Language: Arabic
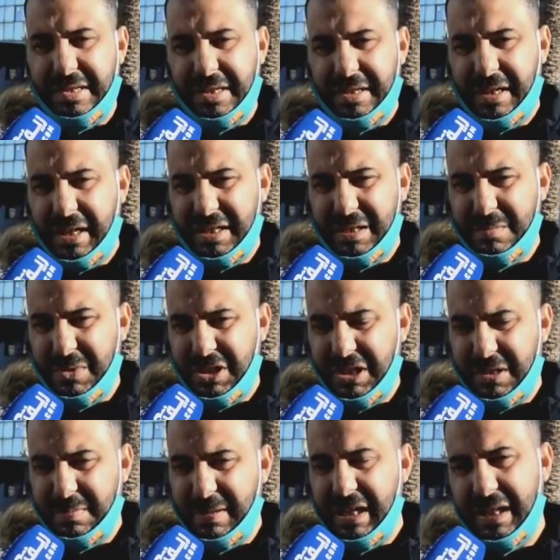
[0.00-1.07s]
السيد رئيس
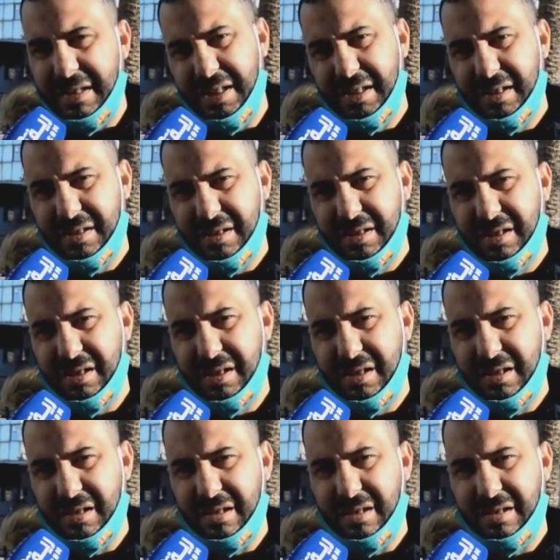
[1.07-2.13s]
المجلس البلدي
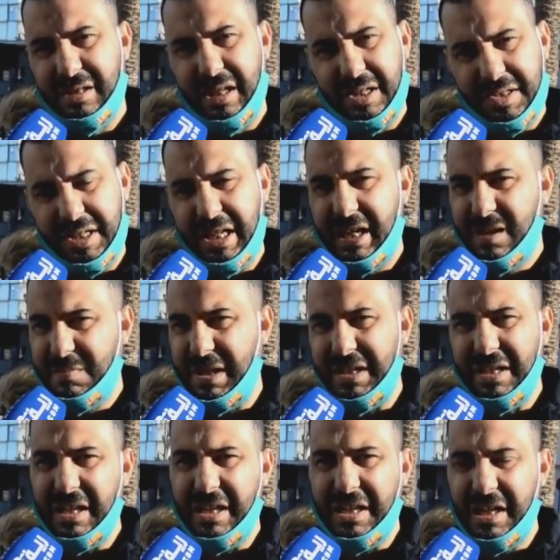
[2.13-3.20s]
آه، دار زياره
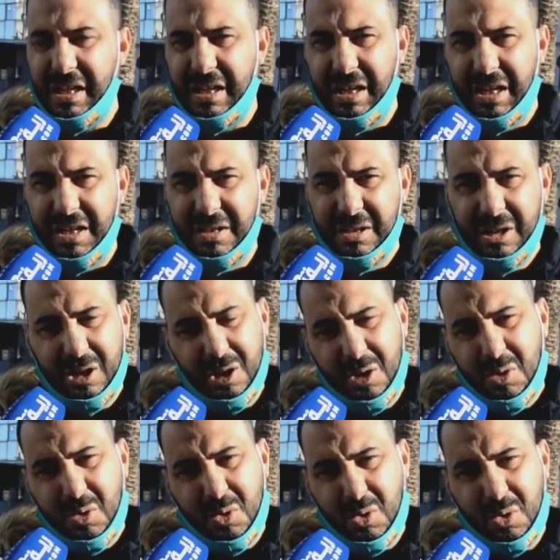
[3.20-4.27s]
ميدانيه للحي
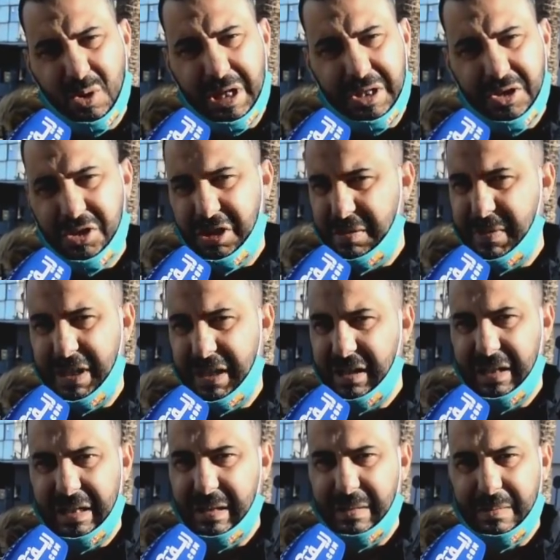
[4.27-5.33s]
وهذا الشيء
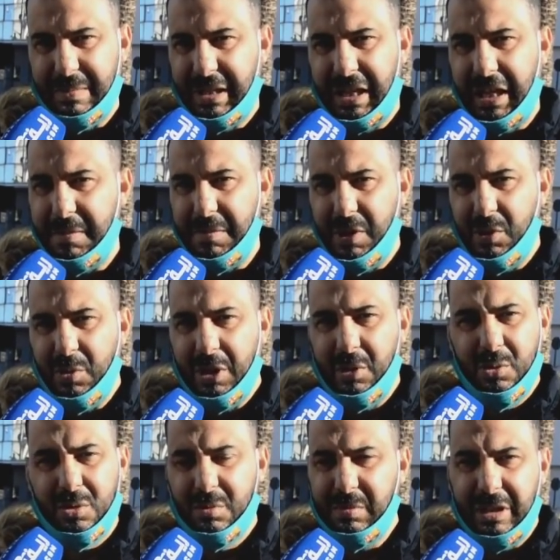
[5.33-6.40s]
ما ما كاين من
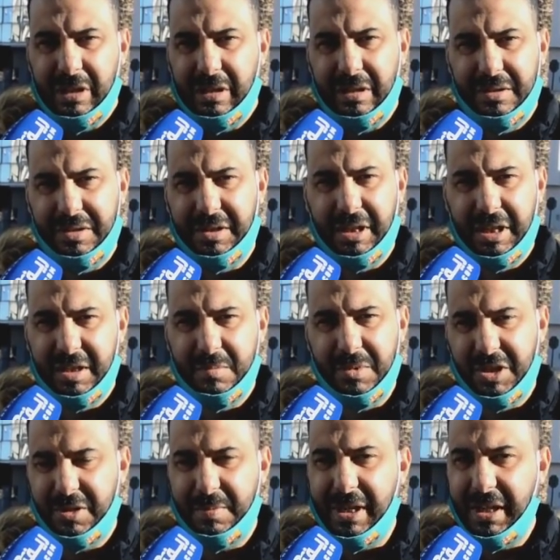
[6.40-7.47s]
والو السيد رئيس
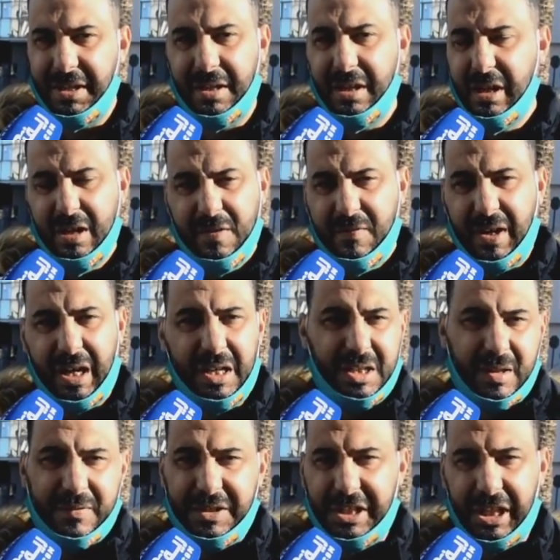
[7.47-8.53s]
المجلس البلدي فقط
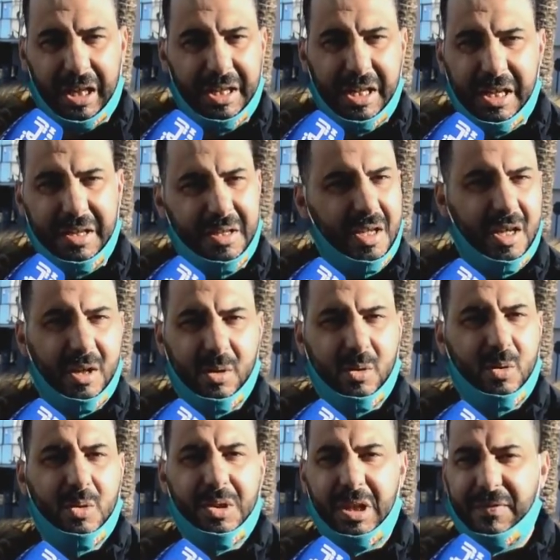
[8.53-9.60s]
صف التقنيين ديالو
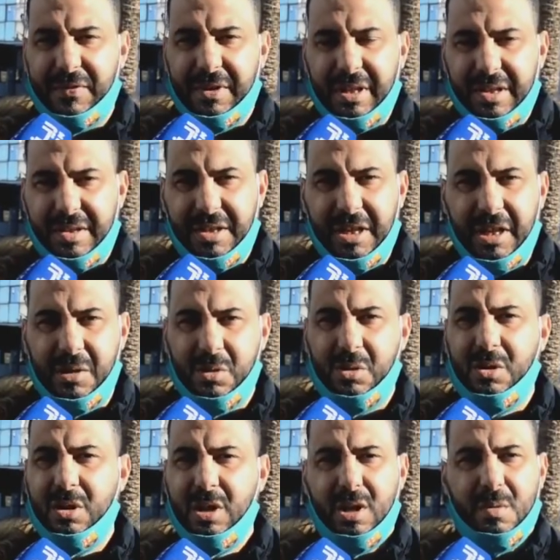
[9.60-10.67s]
وصف الناس
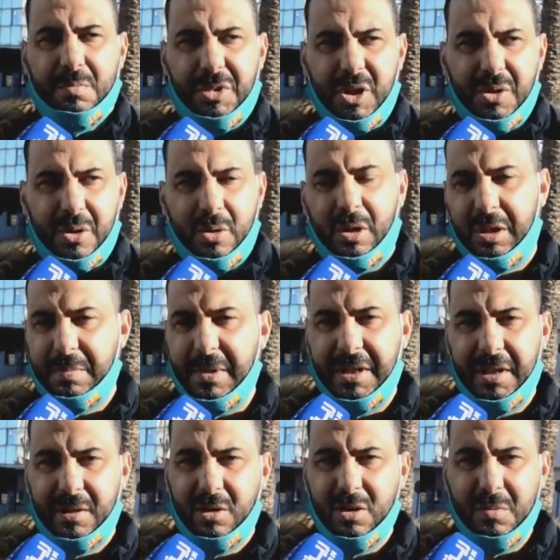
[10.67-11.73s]
ديالو مشاو داروا الخدمه
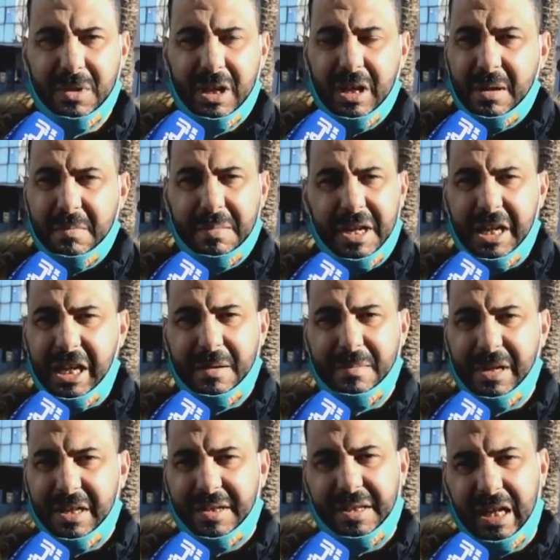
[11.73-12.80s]
ديالهم
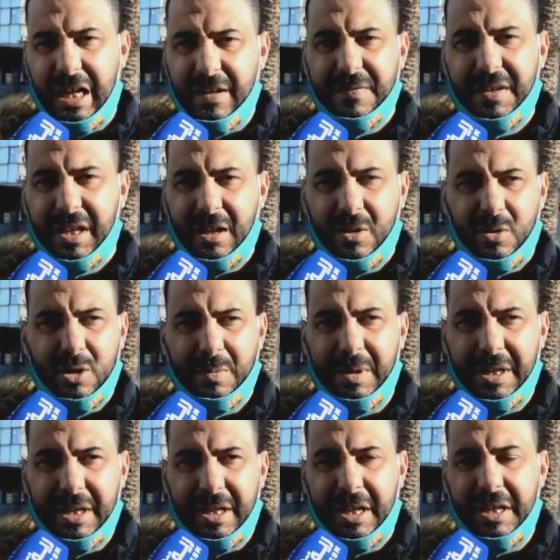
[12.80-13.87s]
بينما الصحفي كيقول
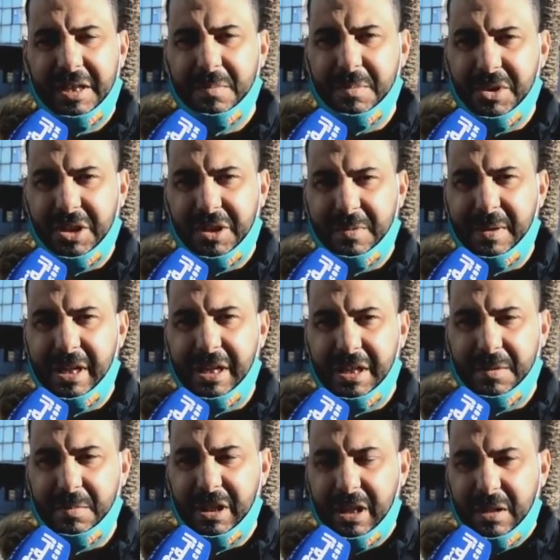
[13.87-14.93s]
بان رئيس المجلس
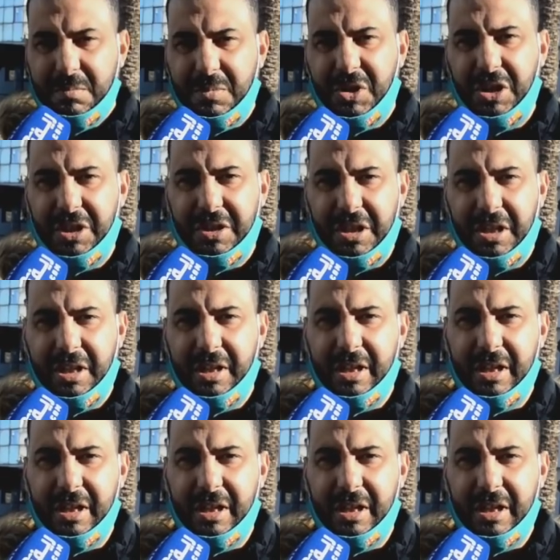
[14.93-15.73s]
البلدي مشيتي